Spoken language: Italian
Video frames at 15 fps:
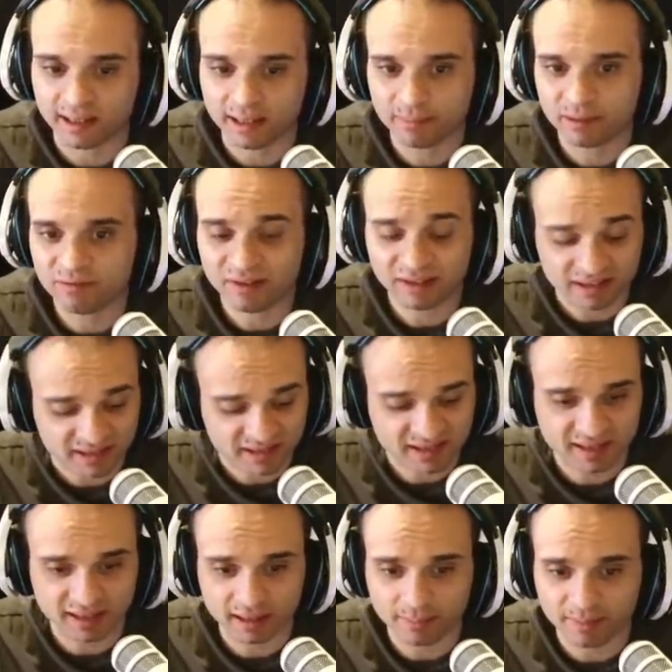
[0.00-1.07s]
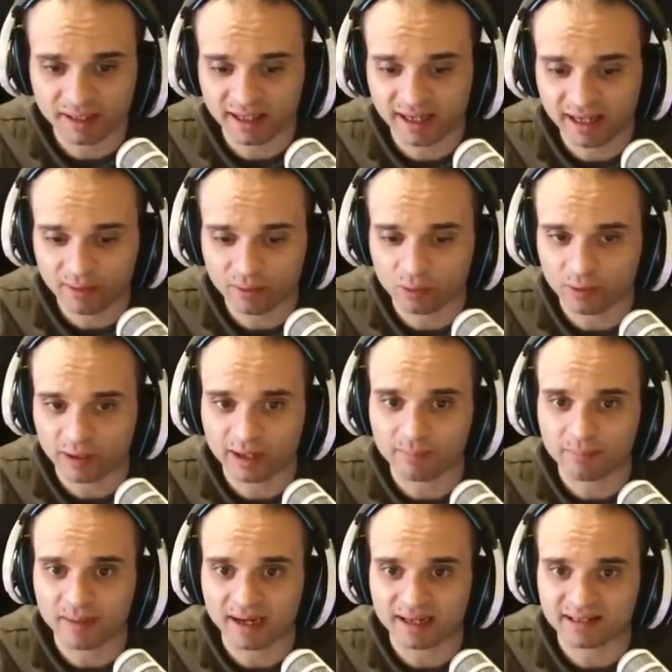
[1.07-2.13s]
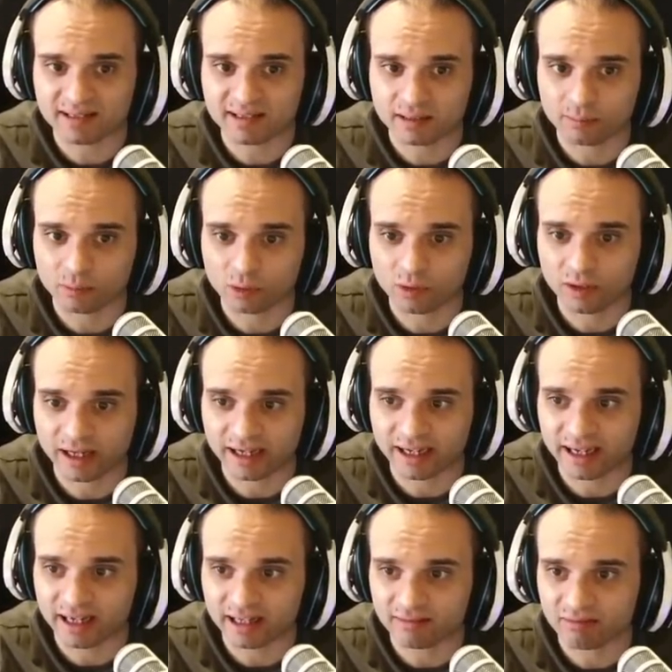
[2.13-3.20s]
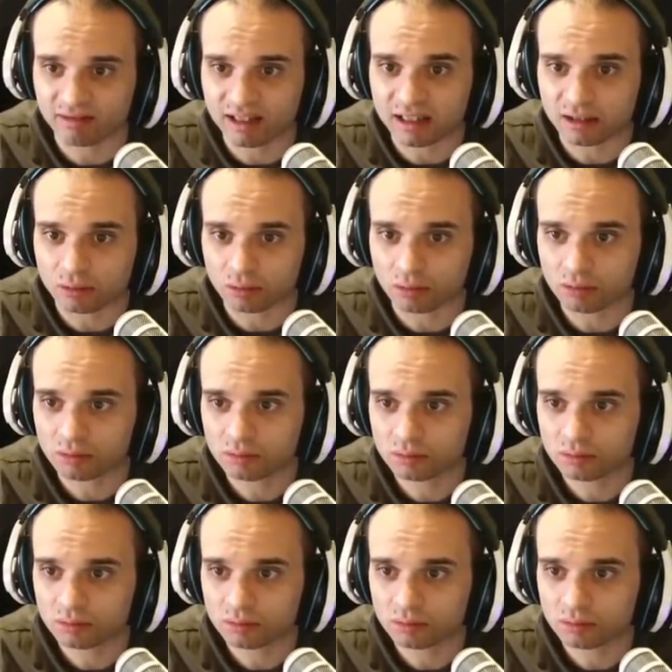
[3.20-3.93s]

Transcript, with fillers: Eh, difatti 60.000 euro è il massimo, non è garantito.